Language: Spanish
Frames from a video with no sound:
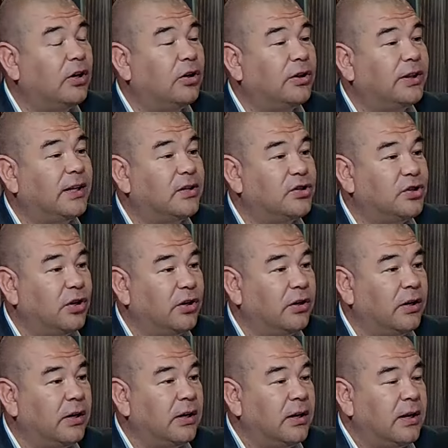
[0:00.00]

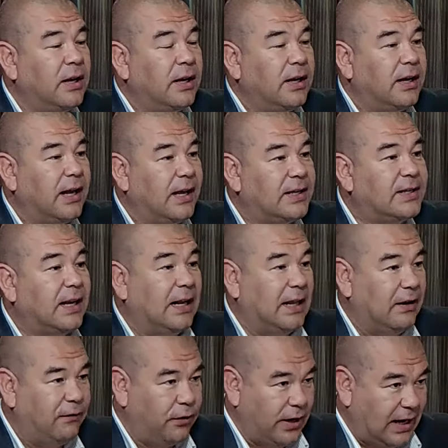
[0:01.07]
contención que es el
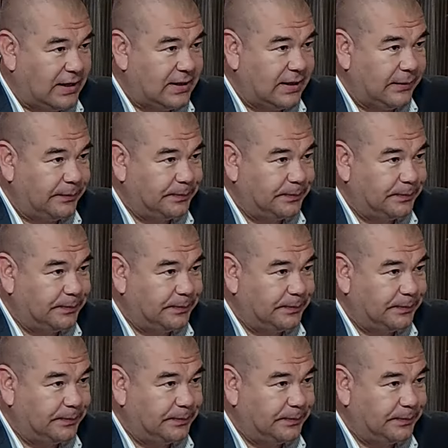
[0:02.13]
de FONASA